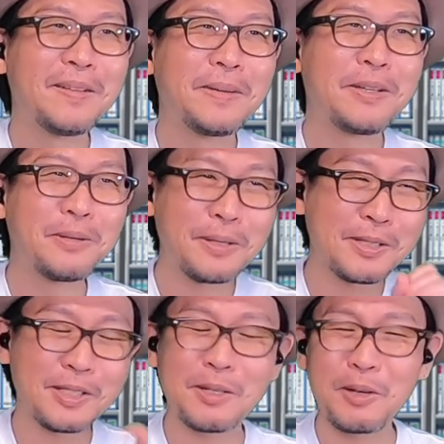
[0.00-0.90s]
まあ、いろいろ
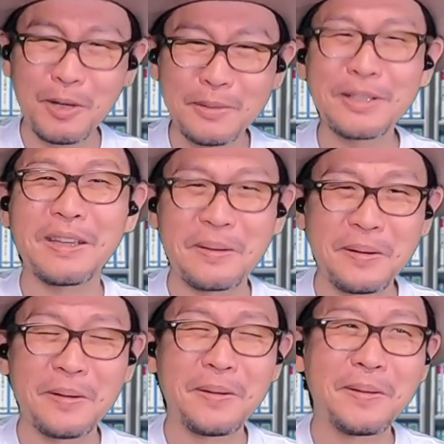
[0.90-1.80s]
突っ込むけ
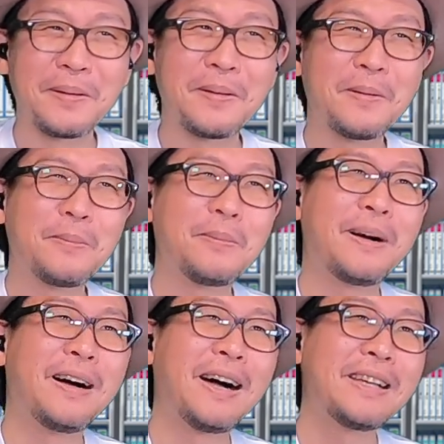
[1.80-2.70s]
ど、
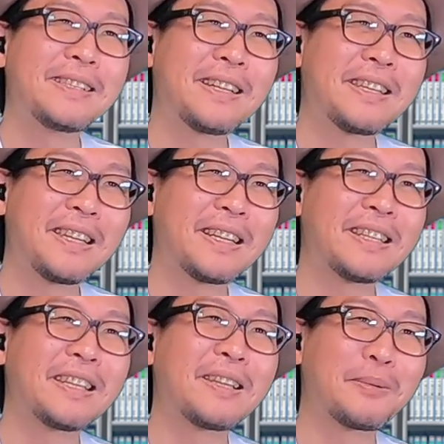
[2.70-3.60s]
まあ、愛されキャラ
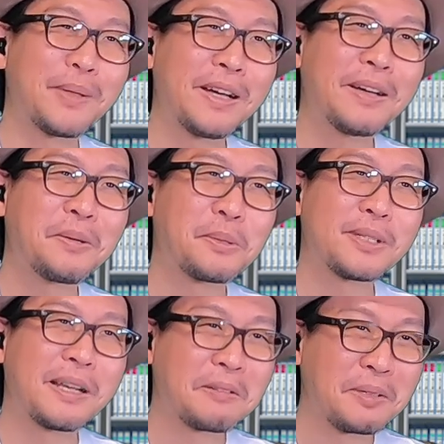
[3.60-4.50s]
なんだろうな。この
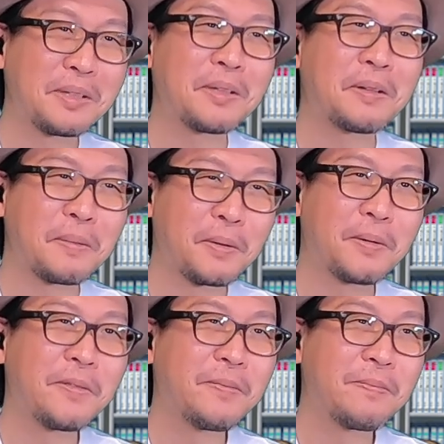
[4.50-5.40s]
作品でも。